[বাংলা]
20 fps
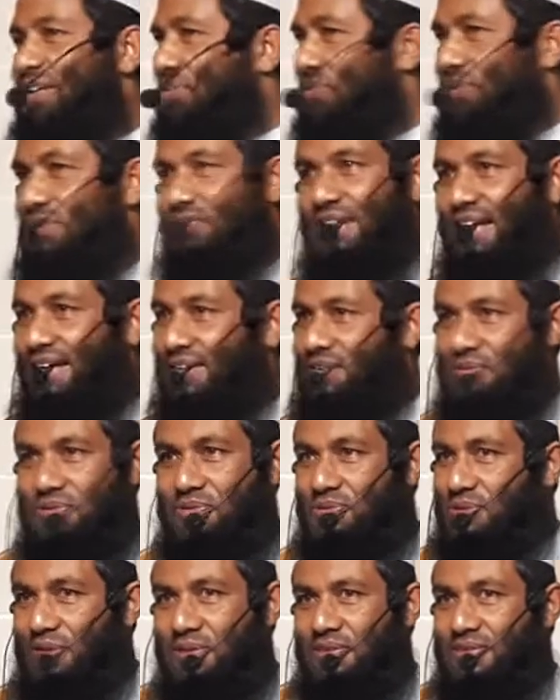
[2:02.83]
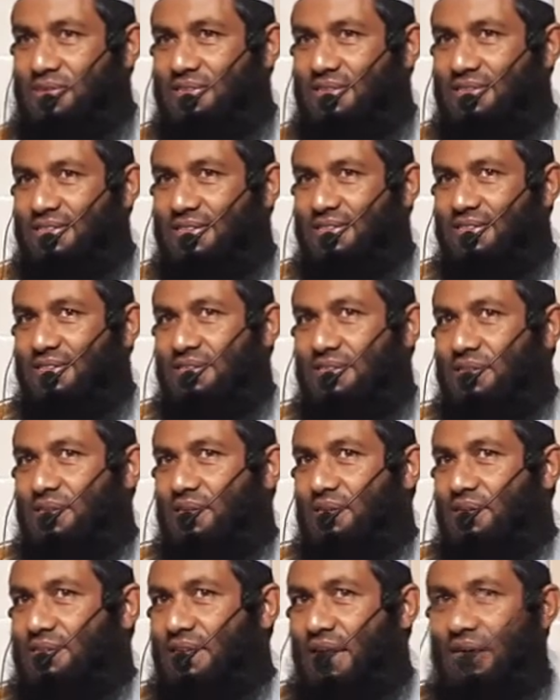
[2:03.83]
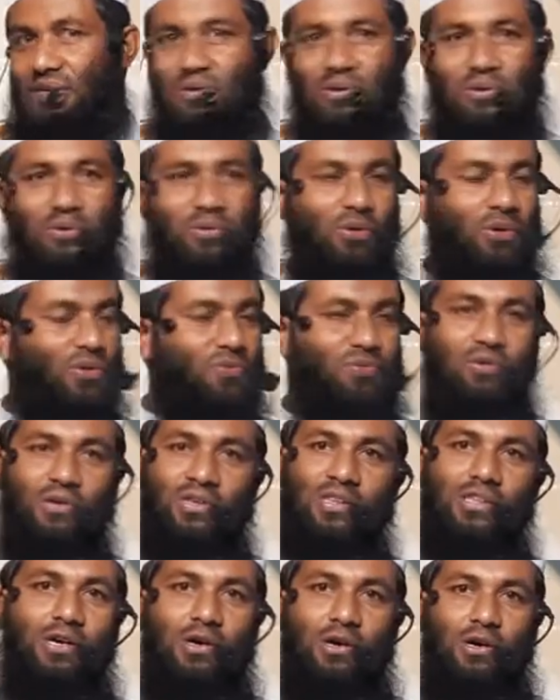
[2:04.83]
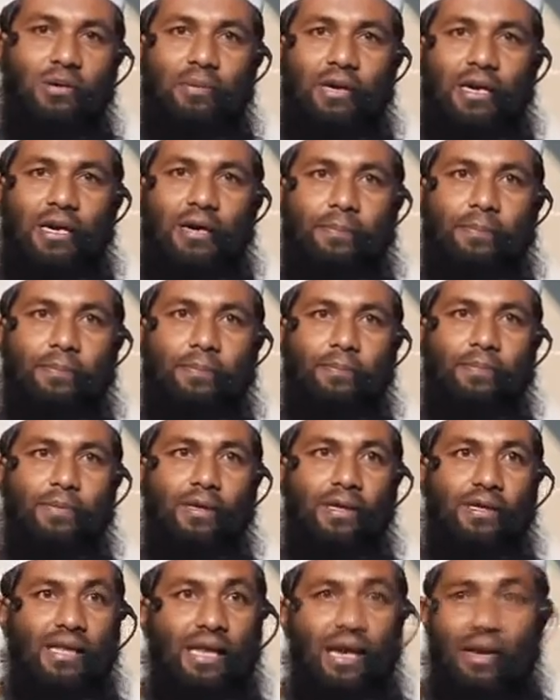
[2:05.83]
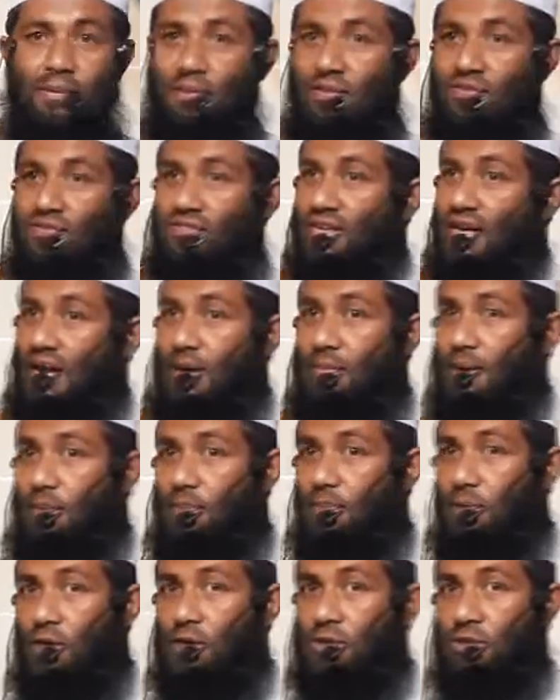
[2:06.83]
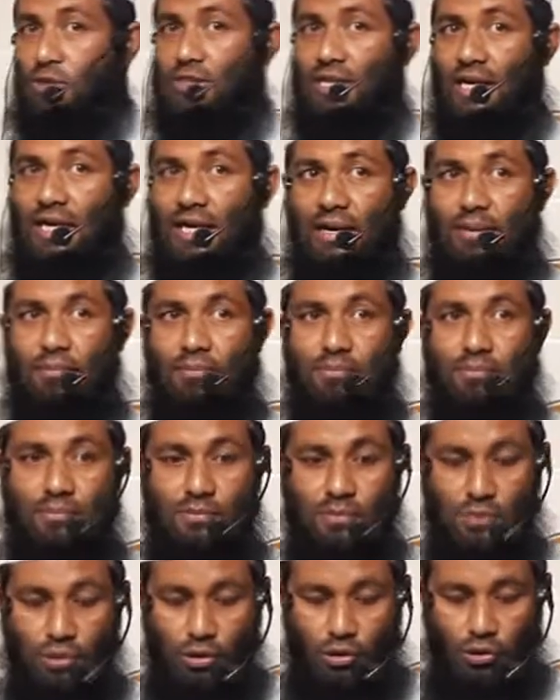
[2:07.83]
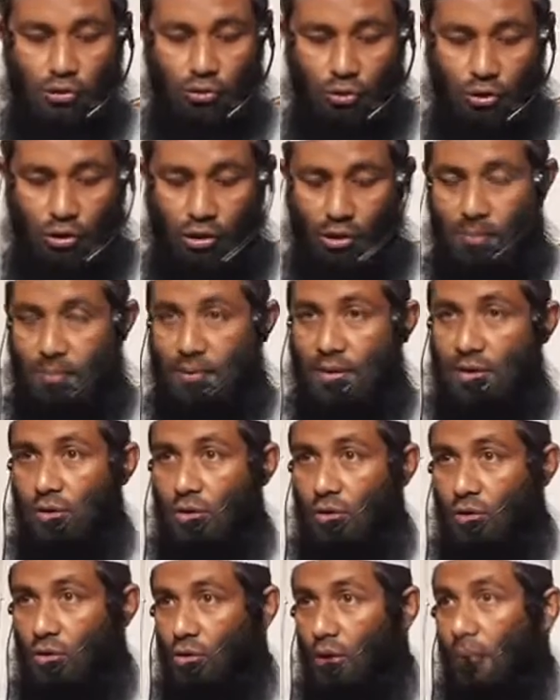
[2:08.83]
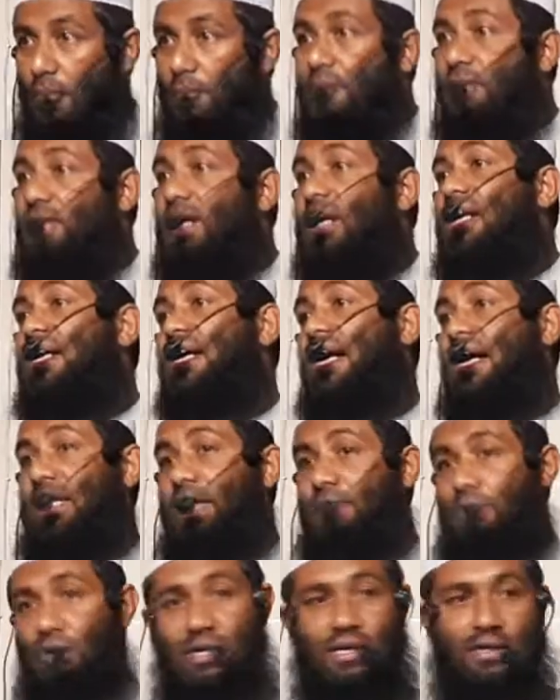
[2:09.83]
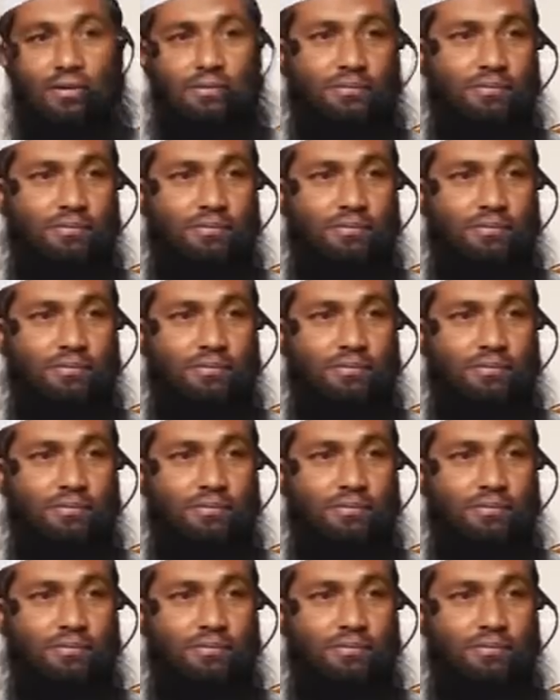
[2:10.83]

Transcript: এই জন্য তার কোনো তার জন্য কৈফিয়ত নেওয়া হবে না তাহলে আমরা সিয়ামের পরিচয় জানলাম দুই নম্বর হলো রমজান কাকে বলে